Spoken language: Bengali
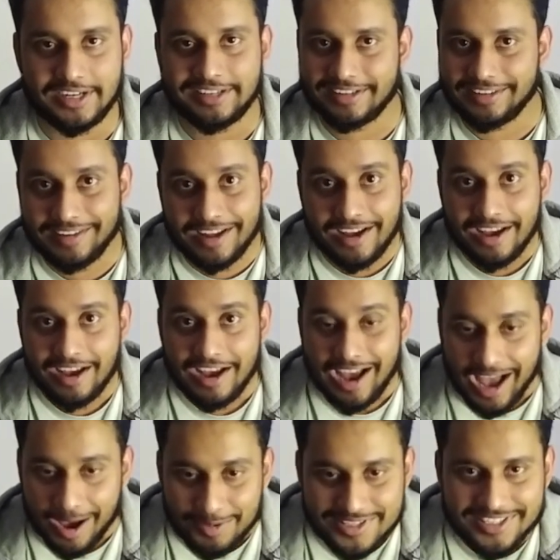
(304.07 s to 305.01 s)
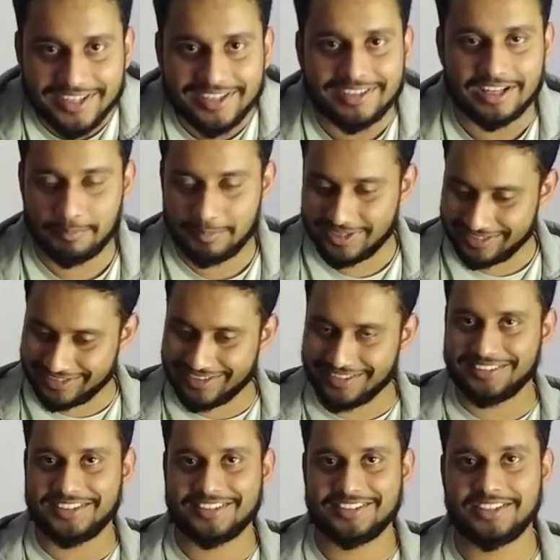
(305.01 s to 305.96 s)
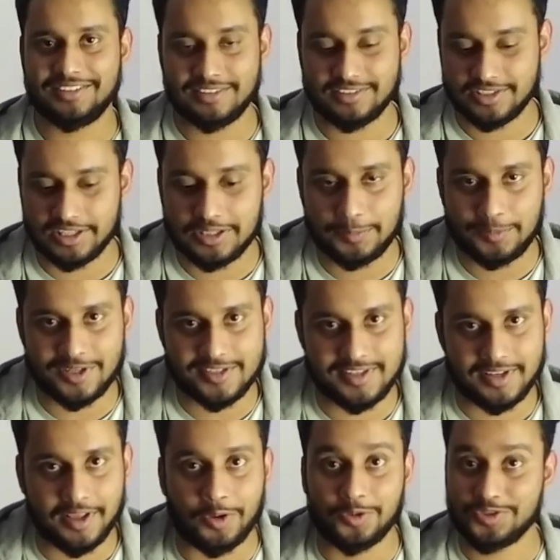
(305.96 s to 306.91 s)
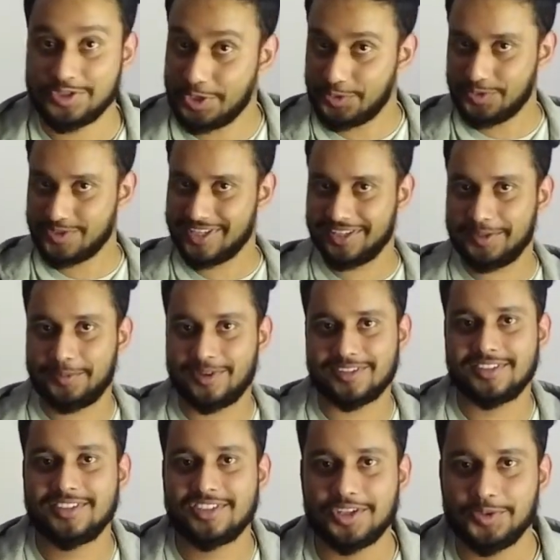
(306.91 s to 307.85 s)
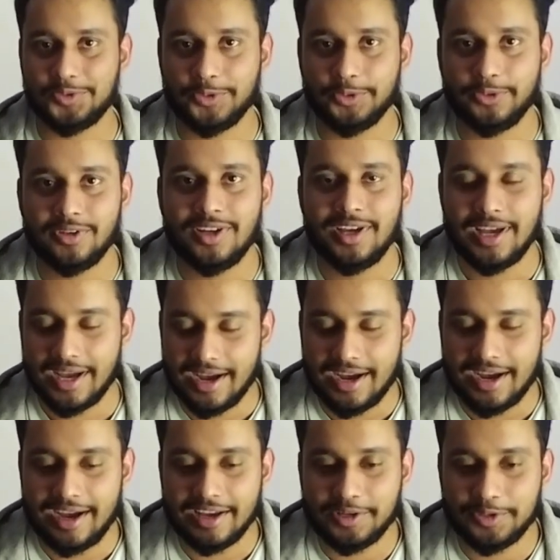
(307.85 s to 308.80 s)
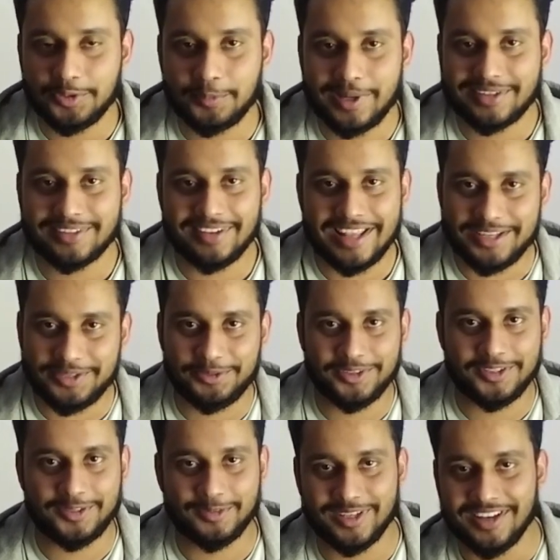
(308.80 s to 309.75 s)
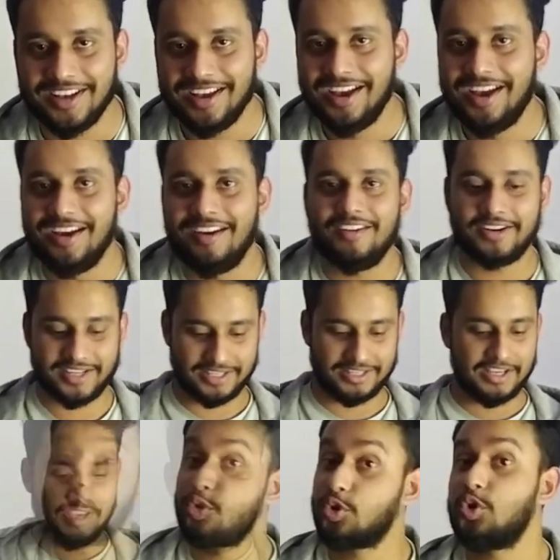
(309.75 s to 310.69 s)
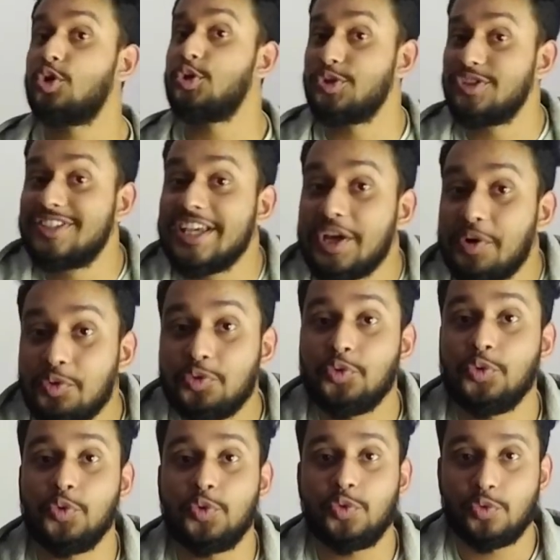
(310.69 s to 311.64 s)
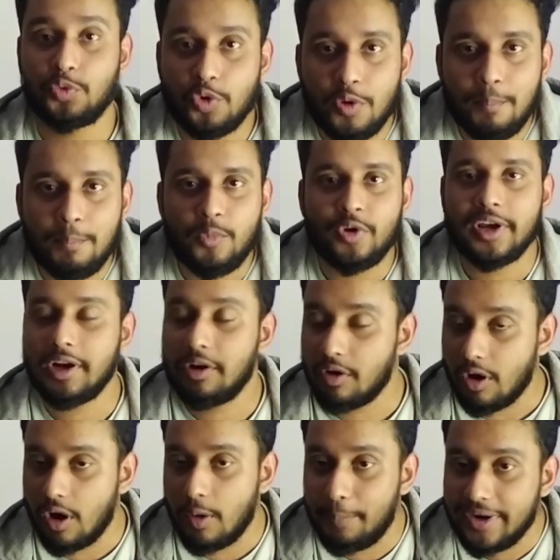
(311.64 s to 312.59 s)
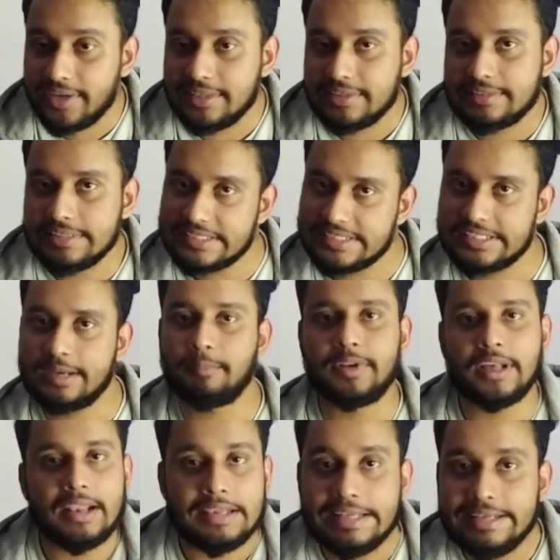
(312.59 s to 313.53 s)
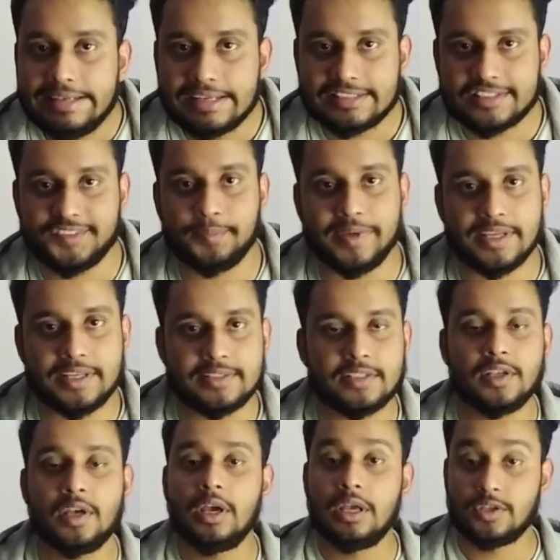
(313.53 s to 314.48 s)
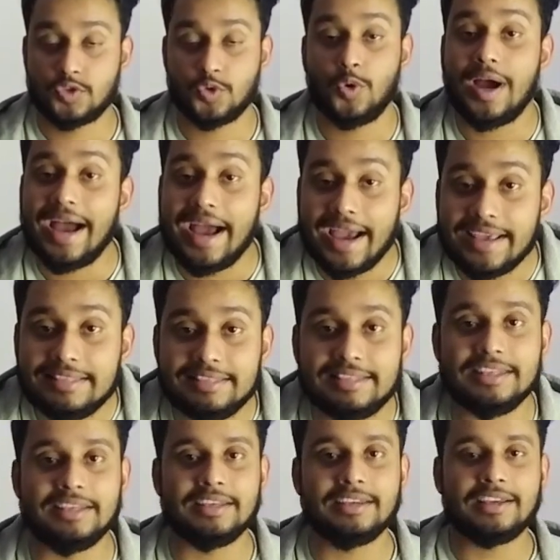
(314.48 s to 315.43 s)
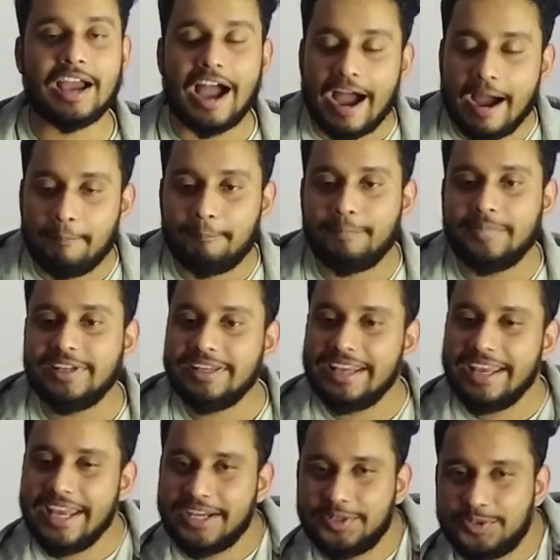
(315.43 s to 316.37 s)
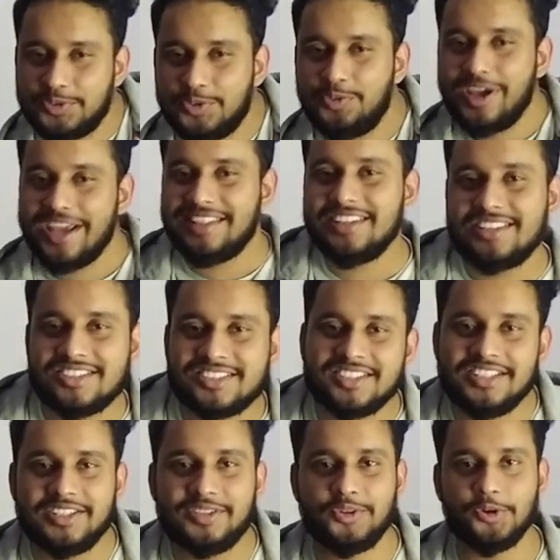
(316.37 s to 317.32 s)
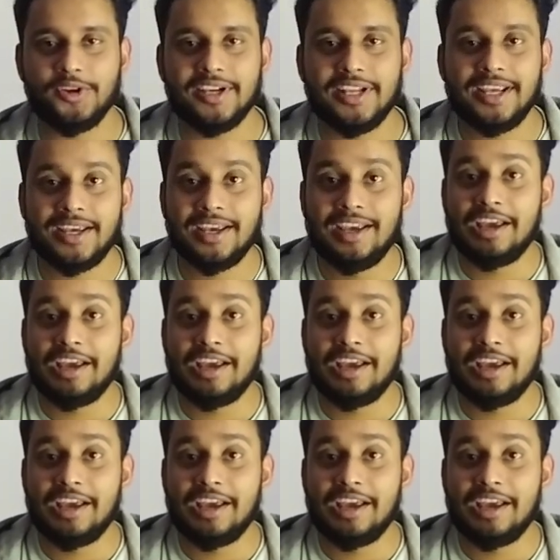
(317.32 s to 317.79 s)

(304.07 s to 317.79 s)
জানেন কি না আমি জানি না বাট এখান থেকে জানতে পারছেন এখন যেহেতু জানতে পারছেন সেহেতু আই হোপ একটা লাইক করে দেবেন ওকে তো যেহেতু ক্রোম বুকের অপারেটিং সিস্টেমটা লিনেক্স বেসড সো আই থিঙ্ক আপনি একটু এদিক সেদিক করলে